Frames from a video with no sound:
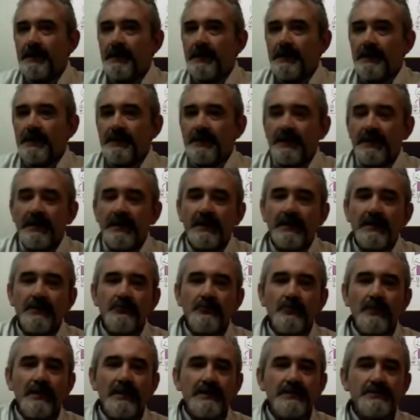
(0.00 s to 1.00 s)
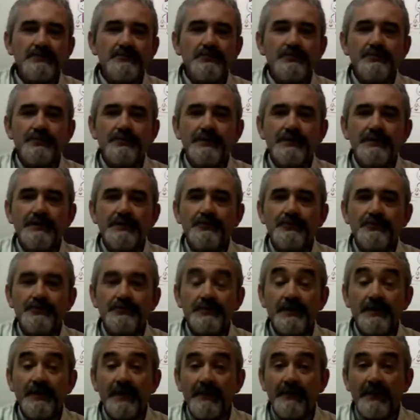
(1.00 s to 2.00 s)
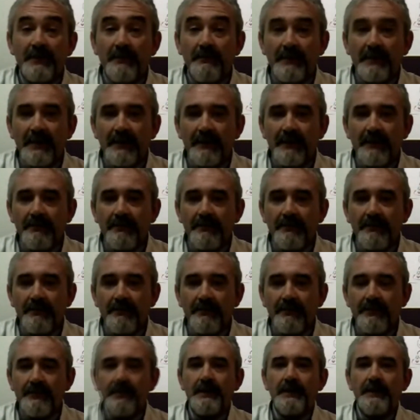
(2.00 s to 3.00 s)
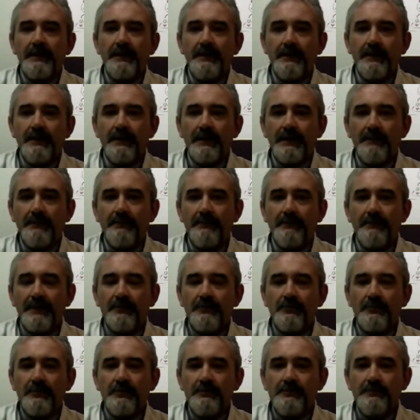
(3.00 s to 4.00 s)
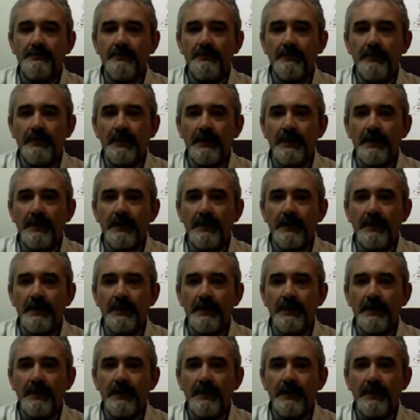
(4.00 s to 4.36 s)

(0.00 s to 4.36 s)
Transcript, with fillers: Tienen rituales muy bonitos de preparación al, parto,